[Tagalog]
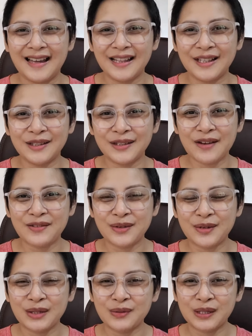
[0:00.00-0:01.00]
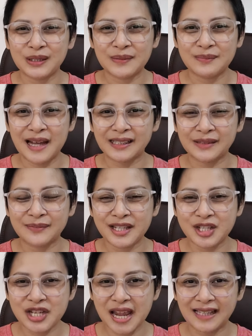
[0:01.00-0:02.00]
Hello everyone! Welcome back to
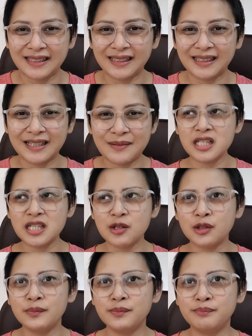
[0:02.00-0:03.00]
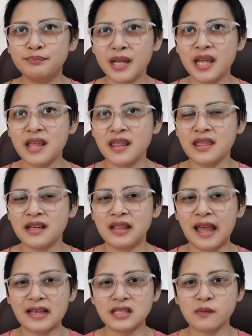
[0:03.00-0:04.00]
my channel. This could be the
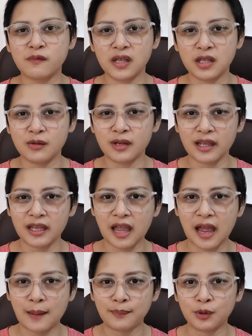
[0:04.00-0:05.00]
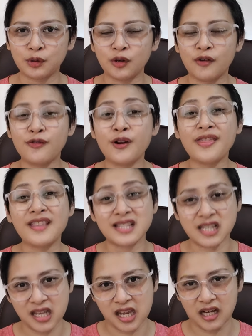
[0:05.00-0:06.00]
last video na i-upload ko for
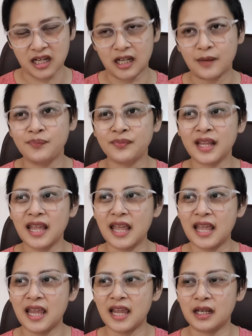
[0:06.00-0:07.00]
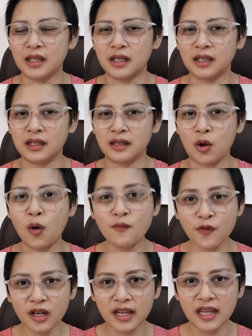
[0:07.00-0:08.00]
this year. And
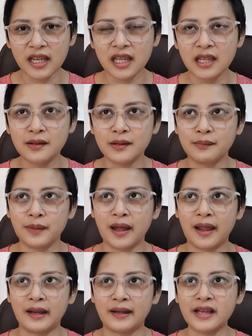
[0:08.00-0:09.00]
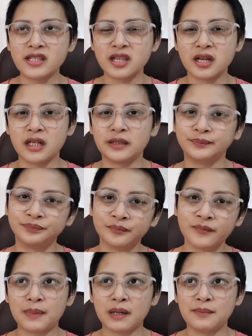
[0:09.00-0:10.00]
hopefully, by next year,
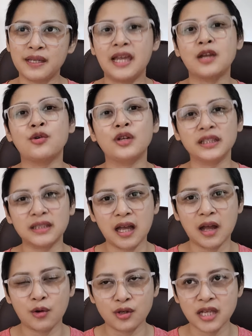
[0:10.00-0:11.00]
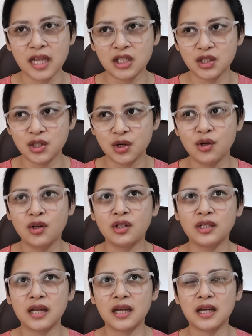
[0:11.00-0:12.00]
mapagbigay ulit ako sa
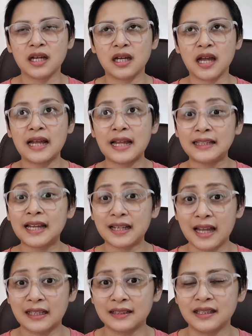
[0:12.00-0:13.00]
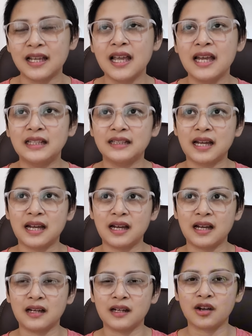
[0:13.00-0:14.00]
inyo na agad-agad
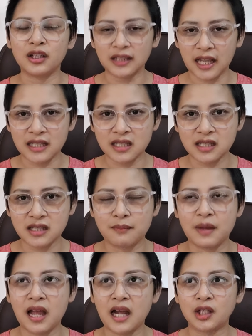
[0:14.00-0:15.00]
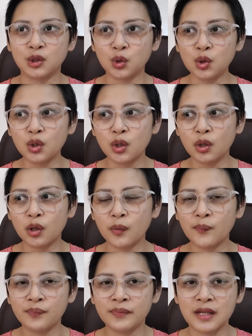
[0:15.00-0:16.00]
ng contents na
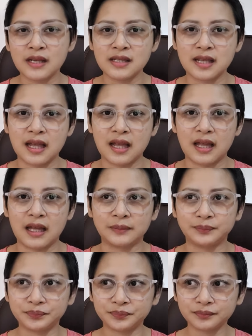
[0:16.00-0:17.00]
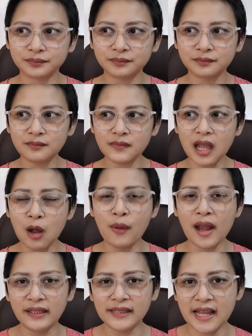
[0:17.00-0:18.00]
makakatulong sa
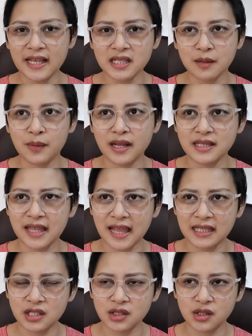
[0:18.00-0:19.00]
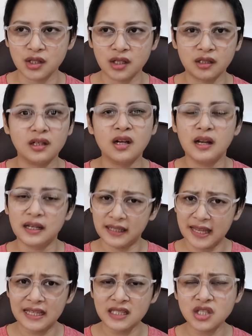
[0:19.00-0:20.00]
awareness sa breast cancer,
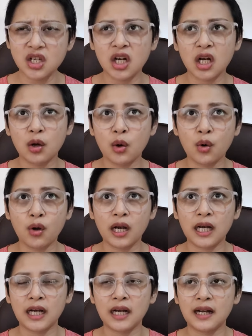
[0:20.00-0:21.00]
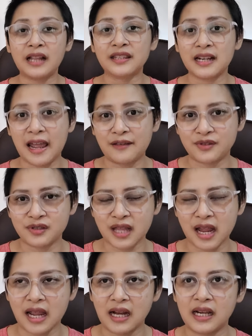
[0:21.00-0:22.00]
cancer, or healthy
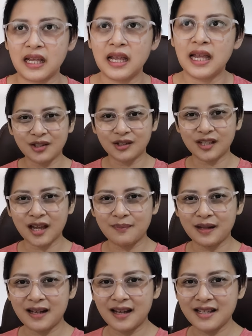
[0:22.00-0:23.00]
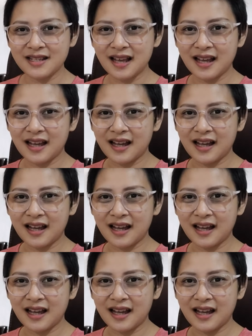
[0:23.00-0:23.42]
lifestyle. Shout out nga pala sa